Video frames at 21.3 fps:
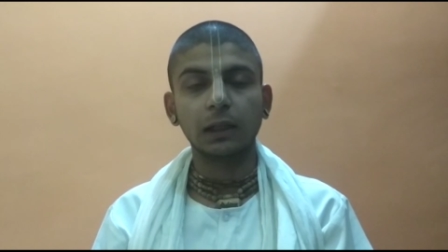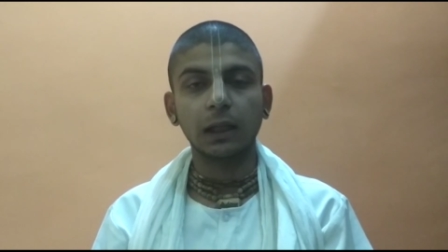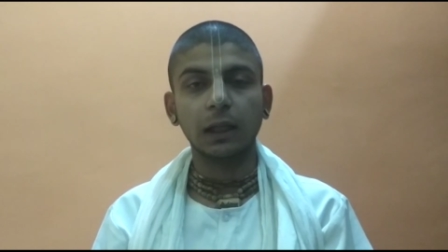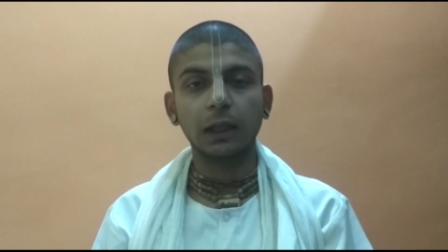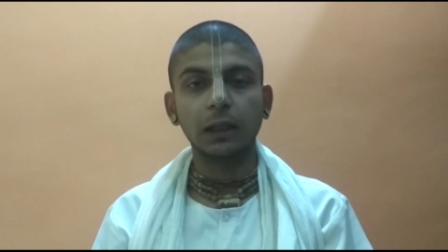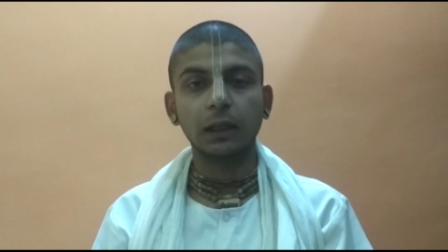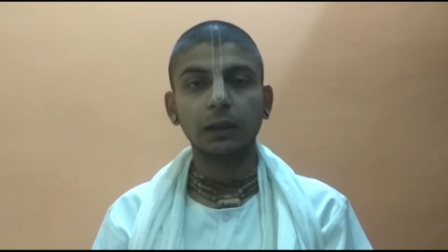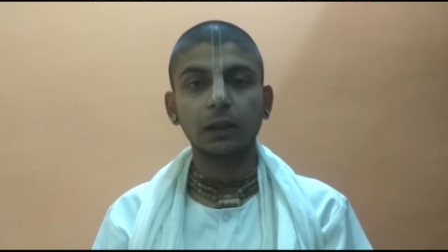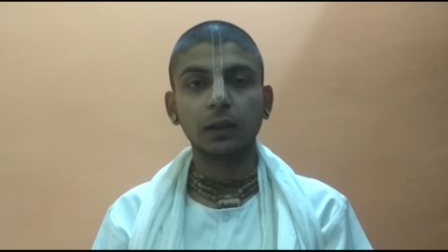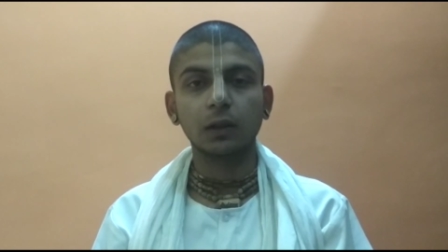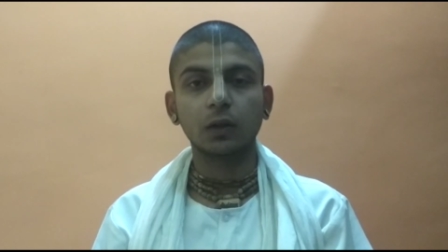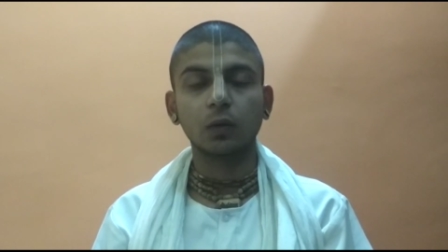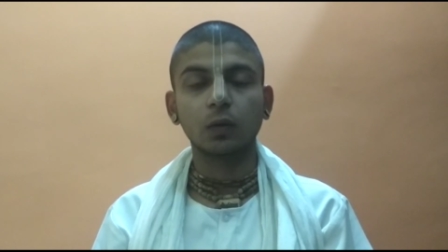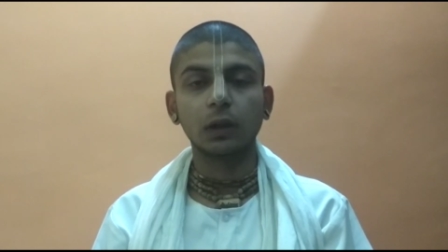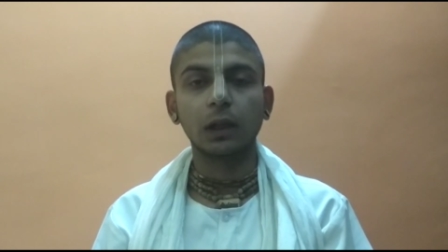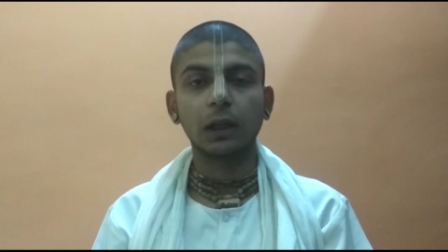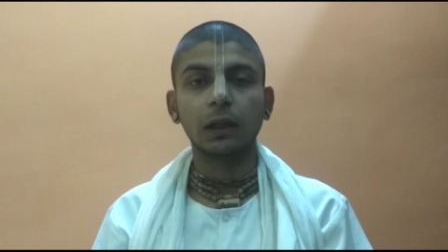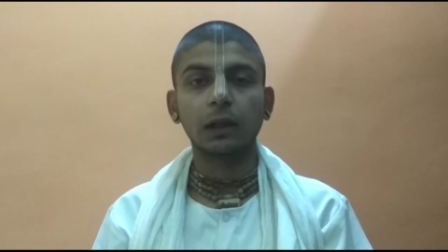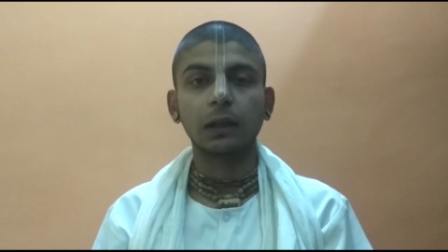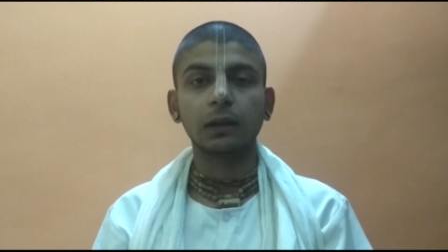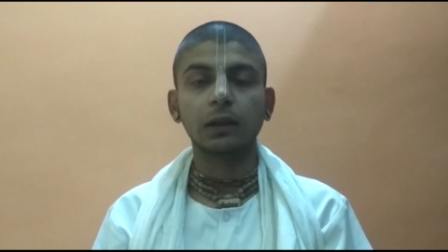चाहें इसे
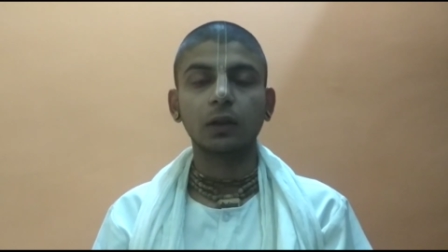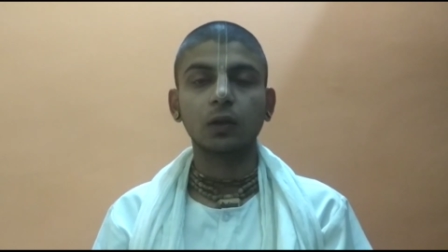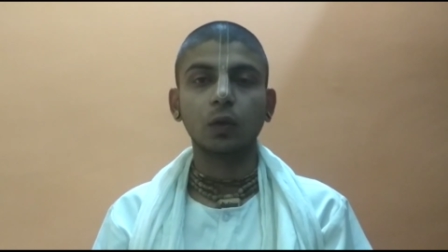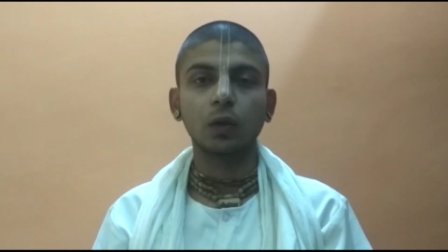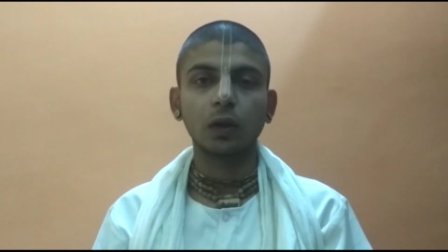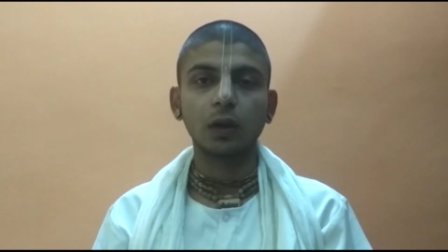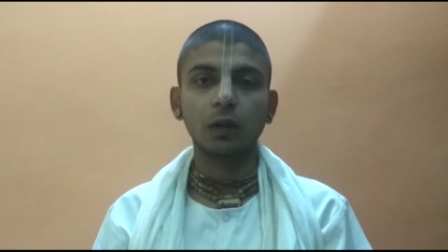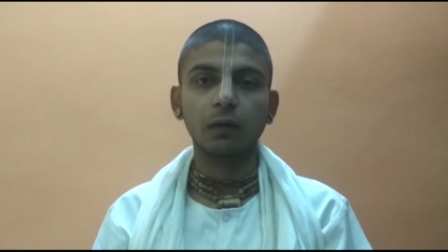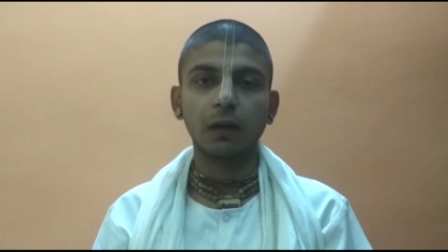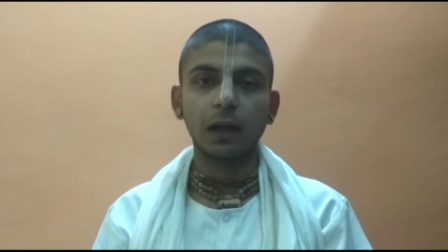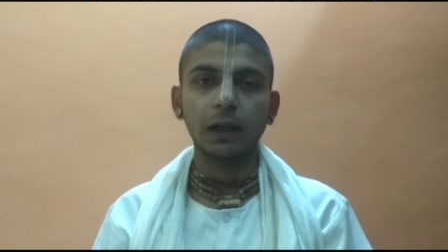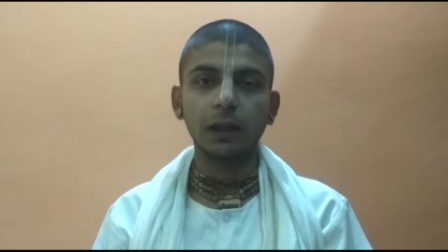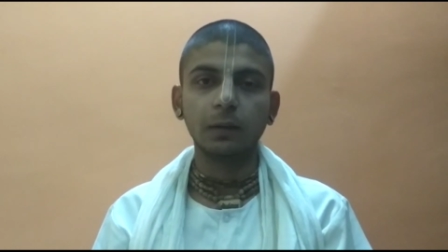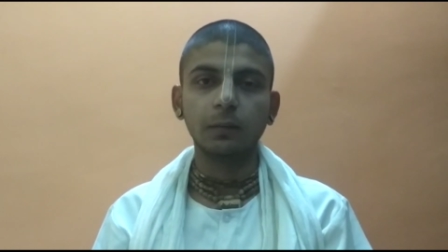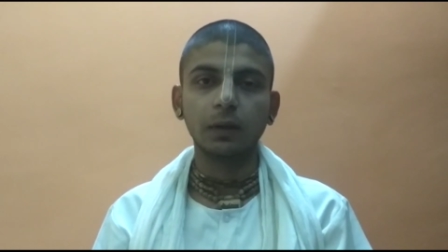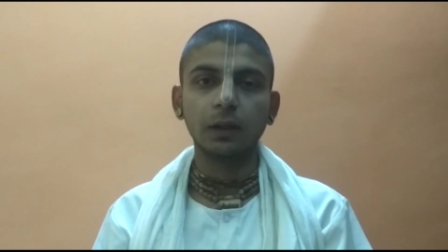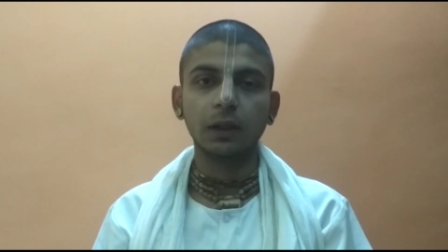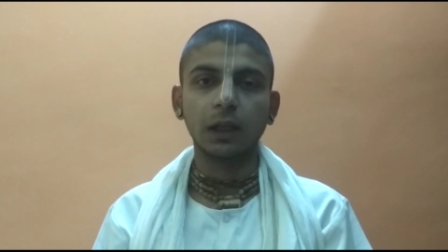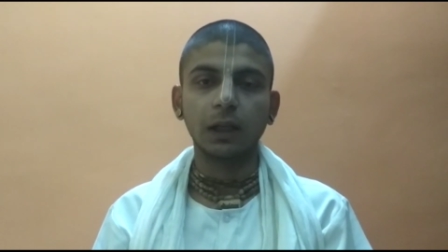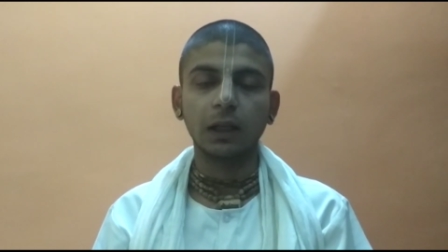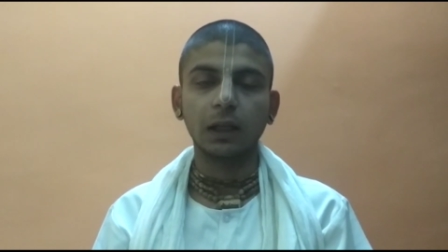थोड़ा रसिकों की वाणी
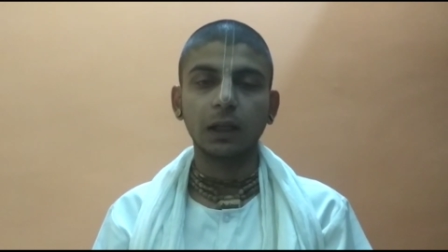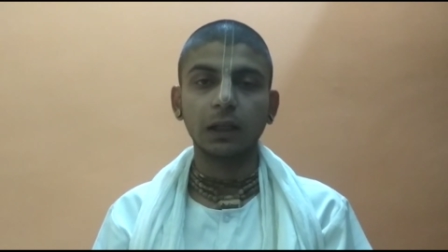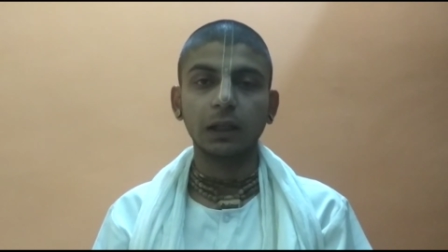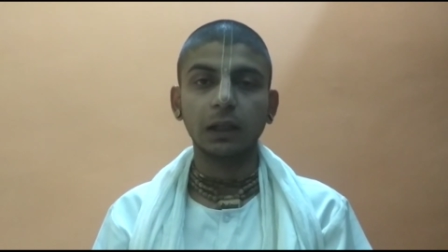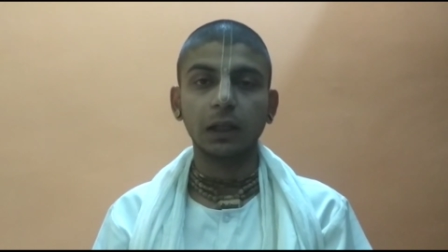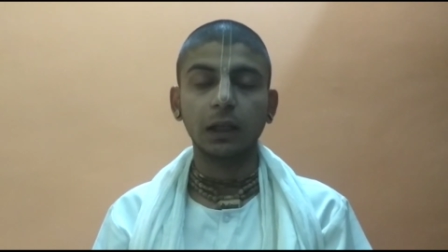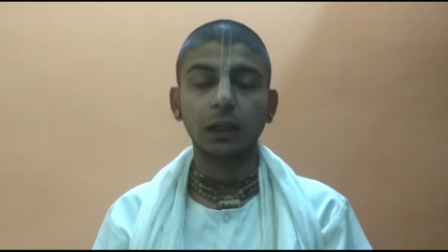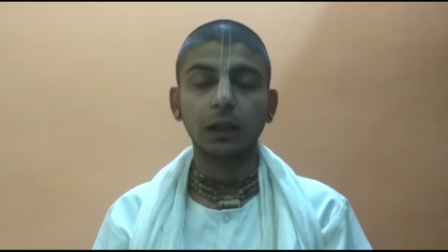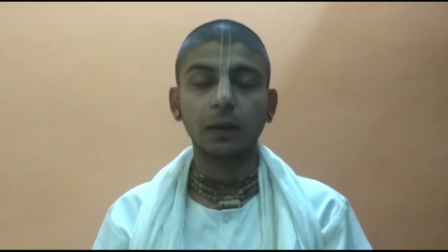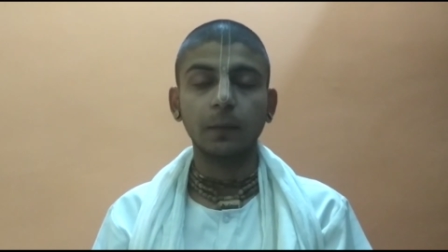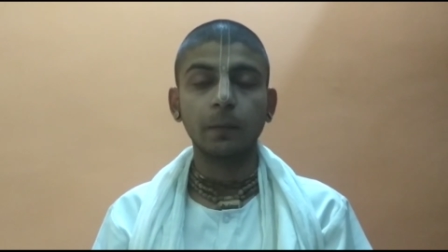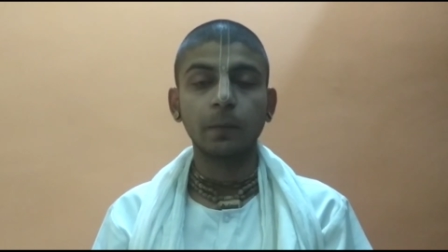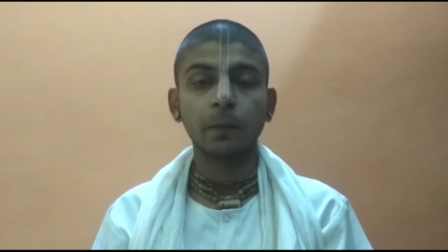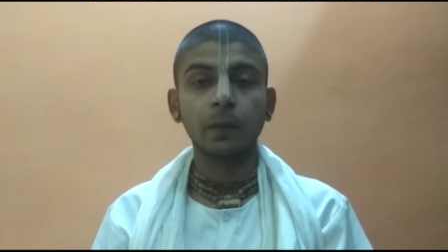में जानना चाहें